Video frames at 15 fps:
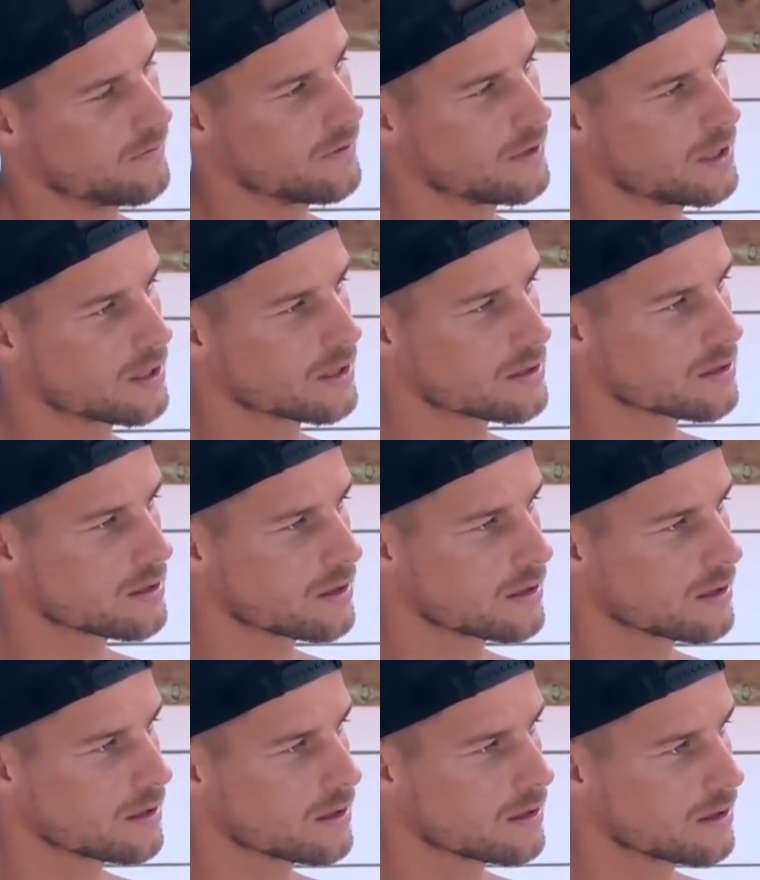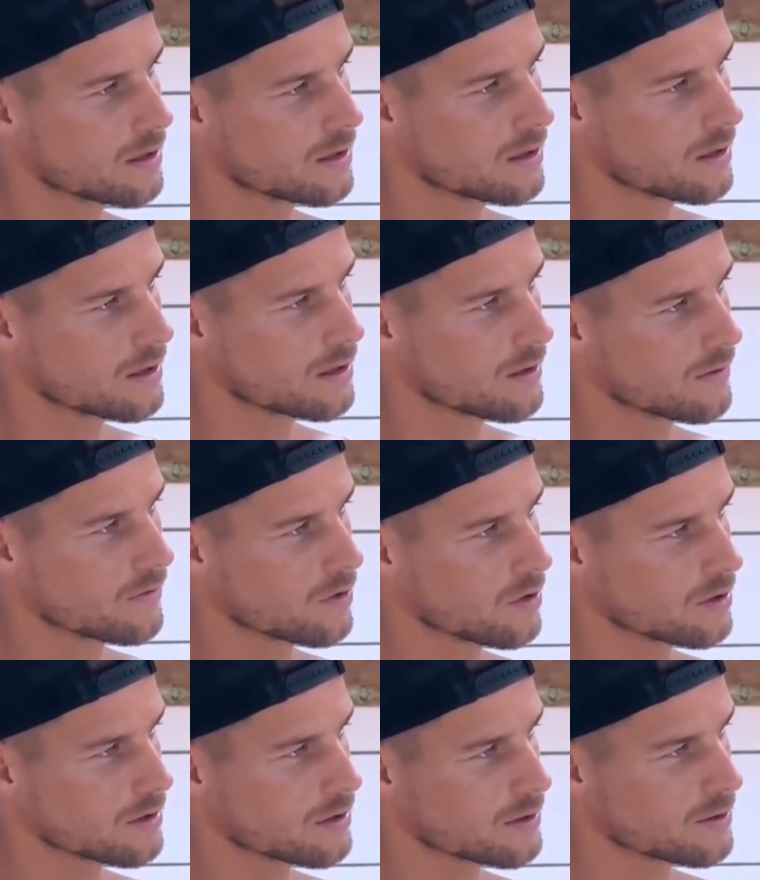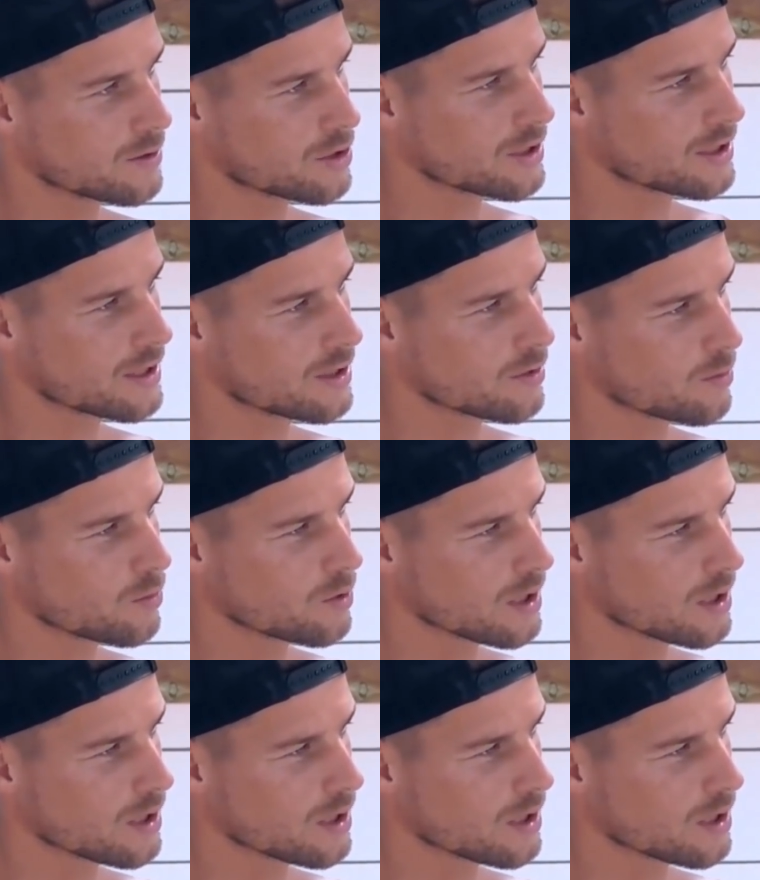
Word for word: Wie jetzt? Gar nicht. Was? Zwischen dir und